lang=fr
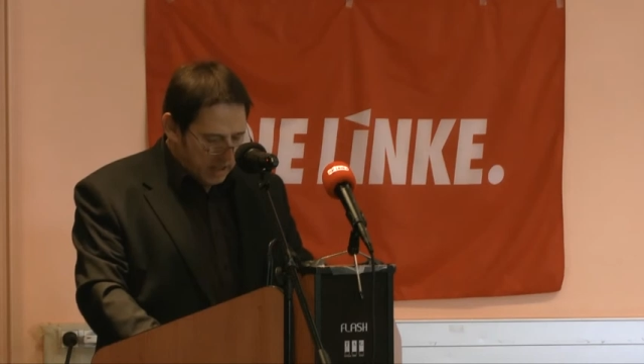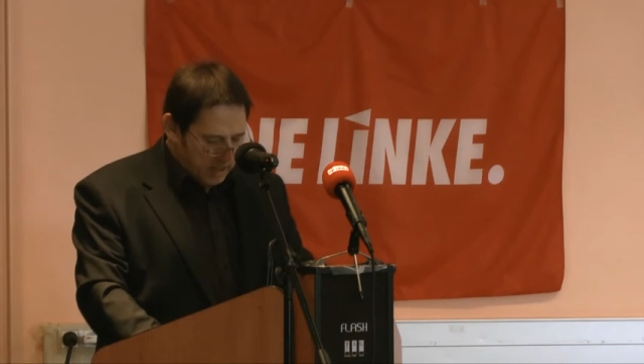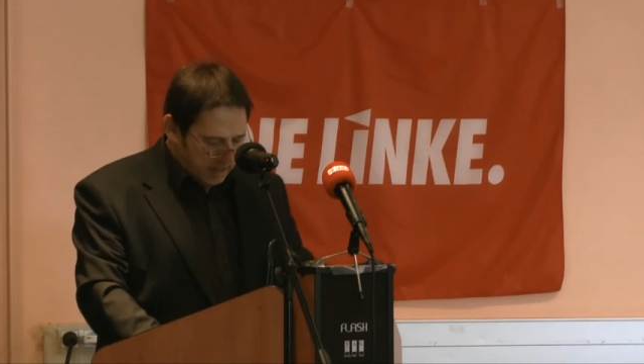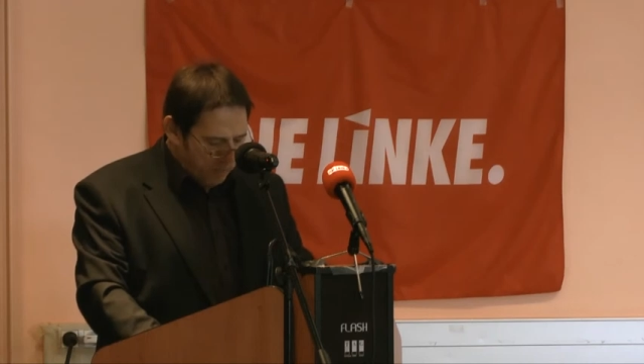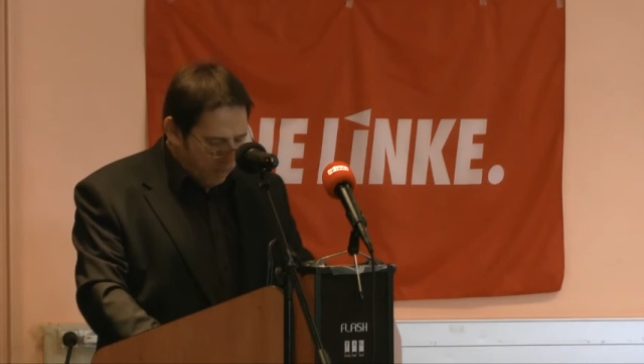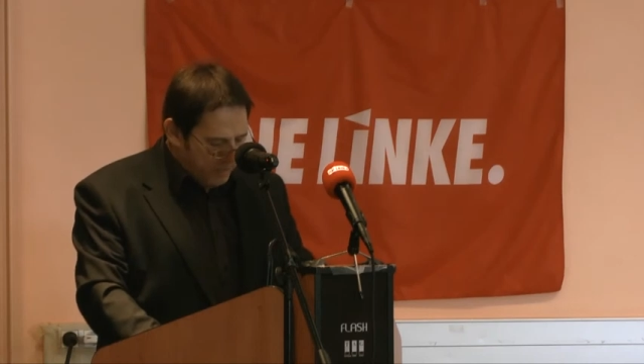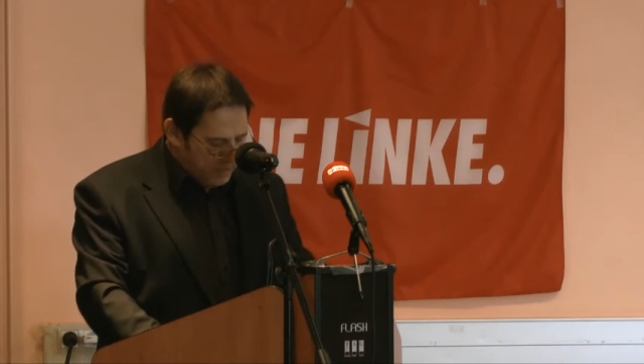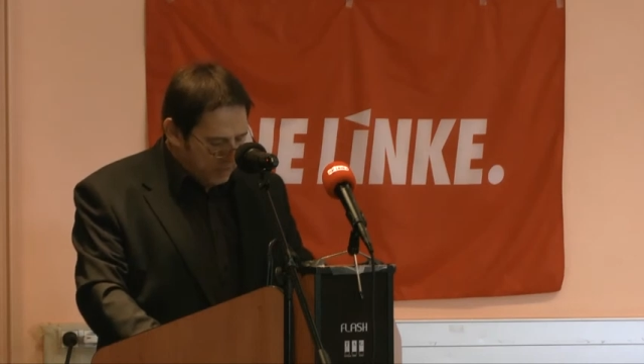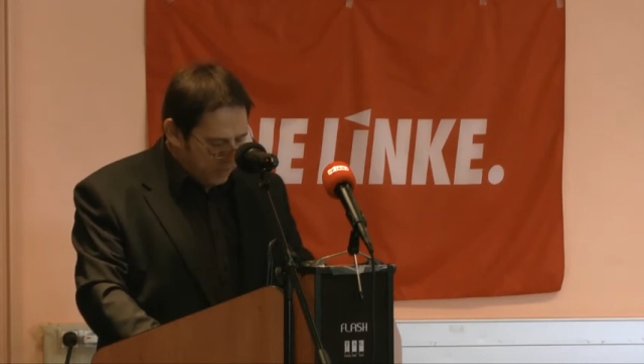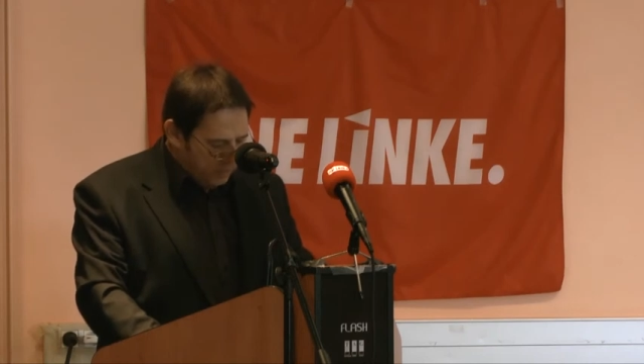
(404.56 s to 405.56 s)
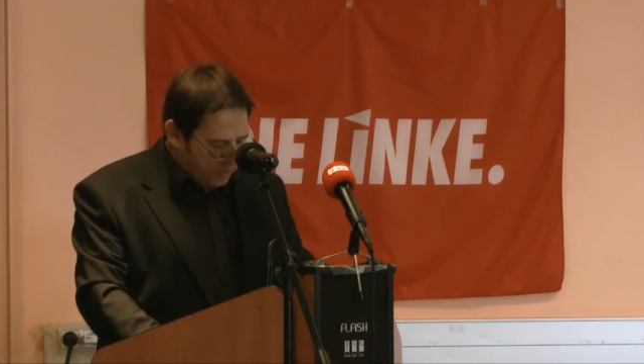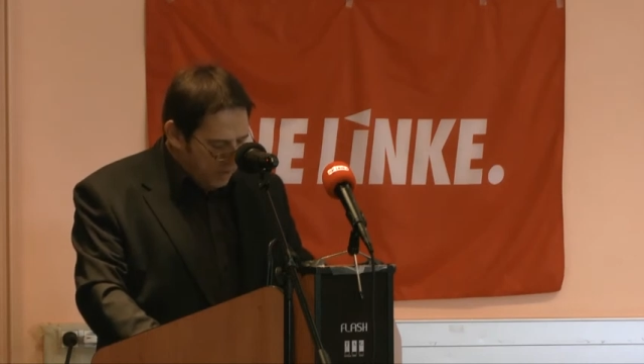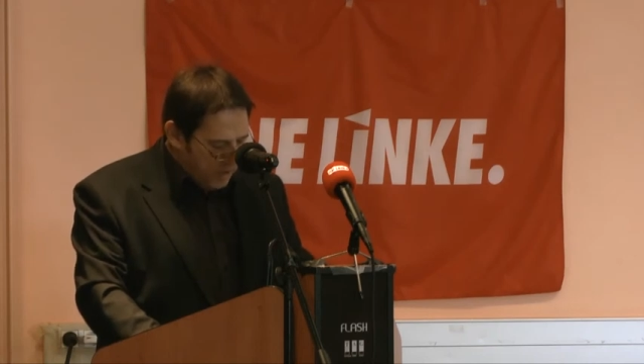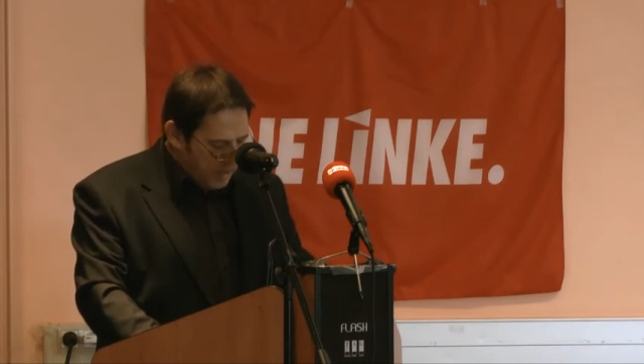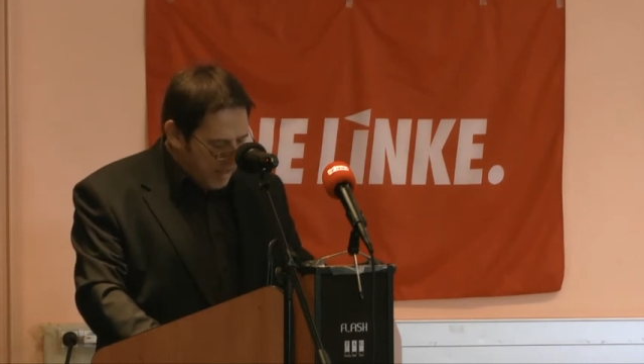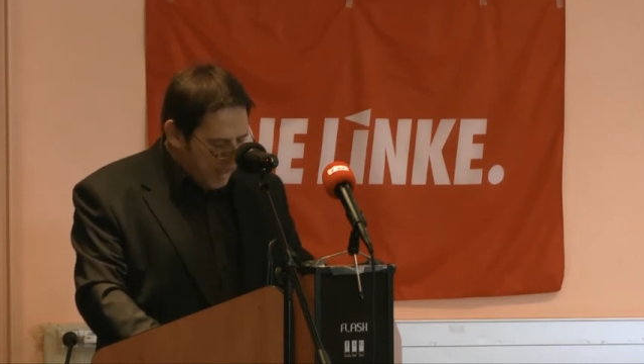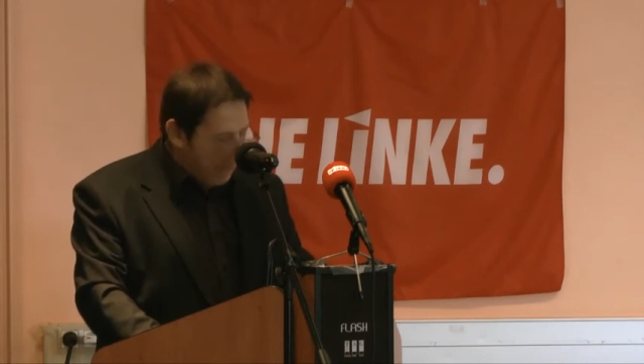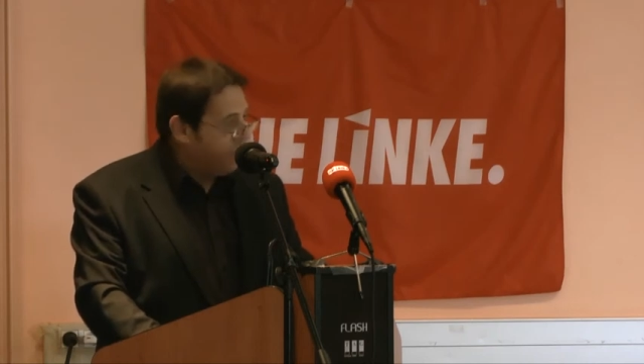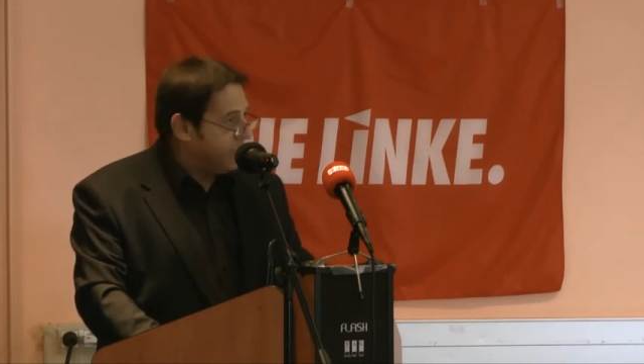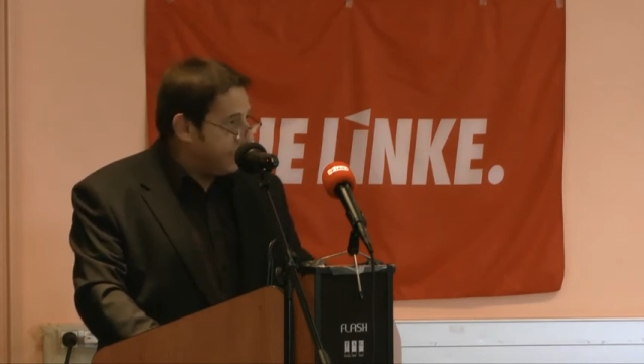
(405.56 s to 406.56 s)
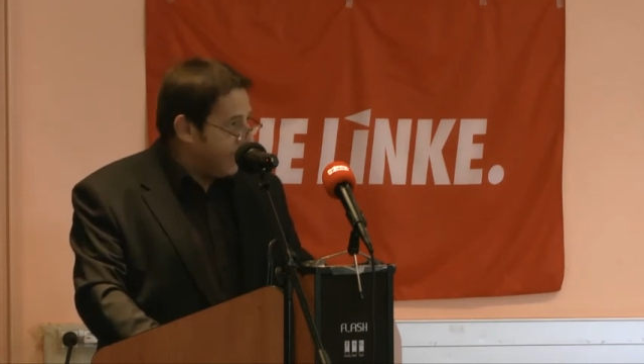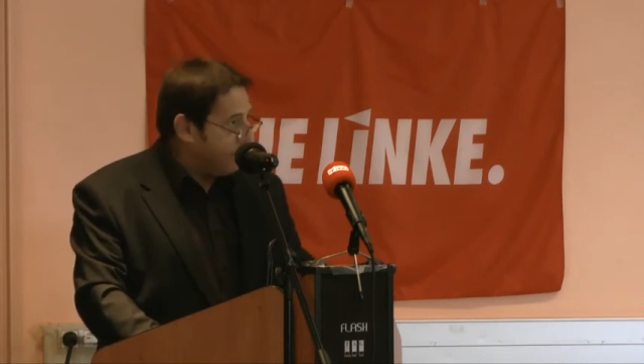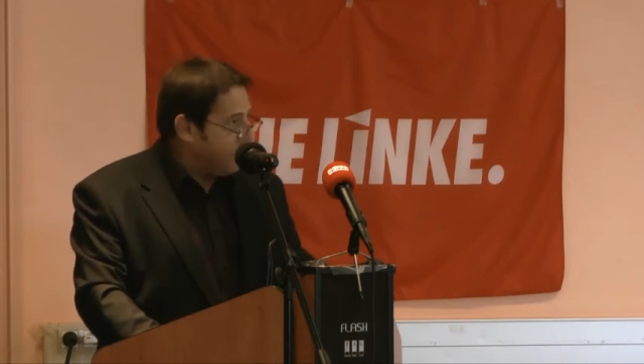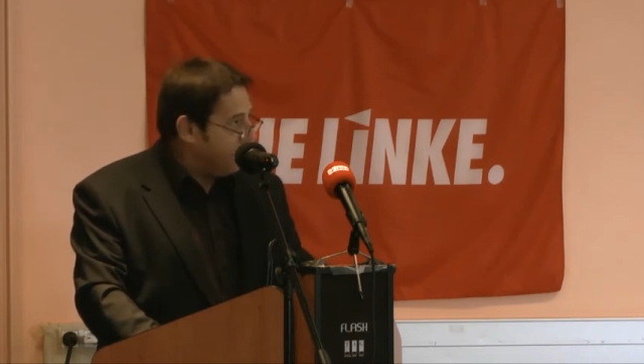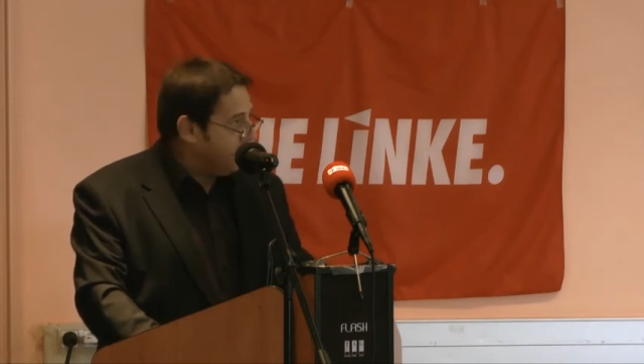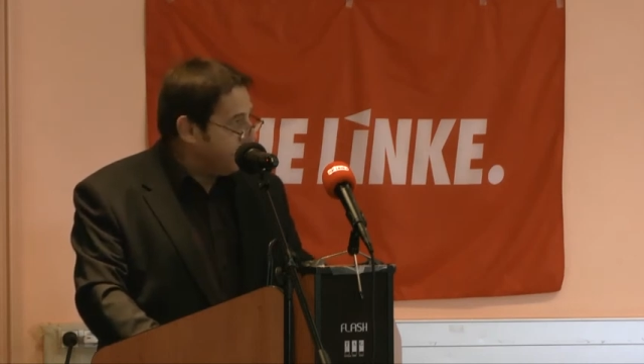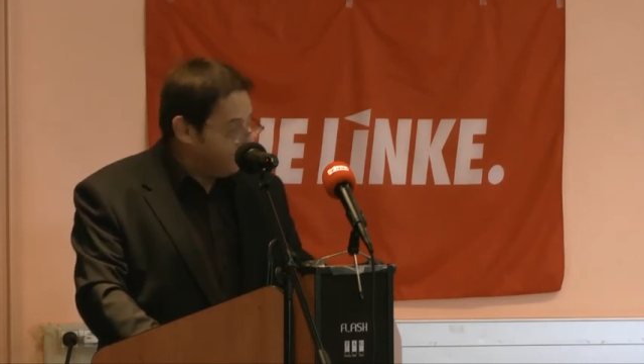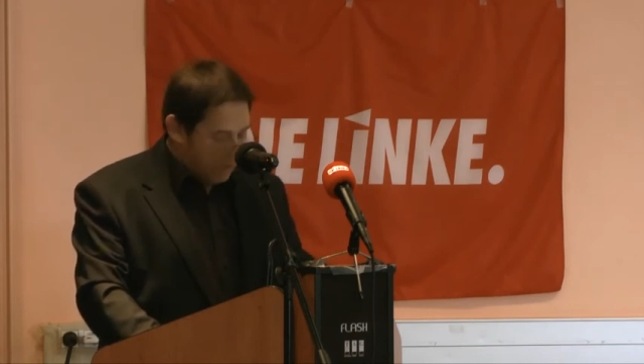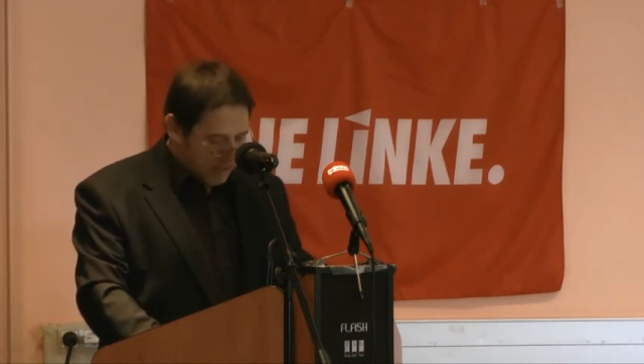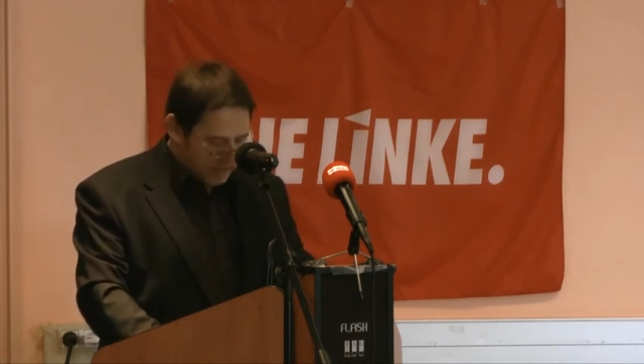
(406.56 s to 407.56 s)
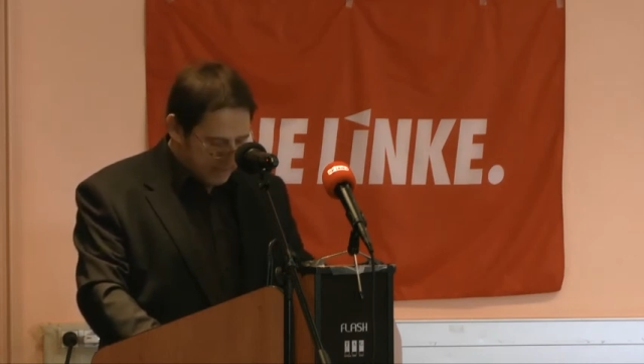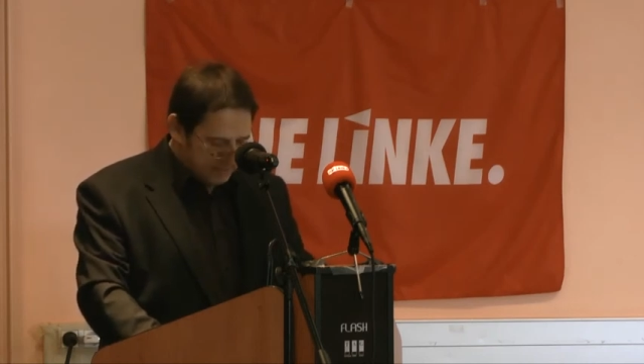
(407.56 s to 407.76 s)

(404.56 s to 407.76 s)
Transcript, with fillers: Les promesses s'envolent après cinq mois de pouvoir.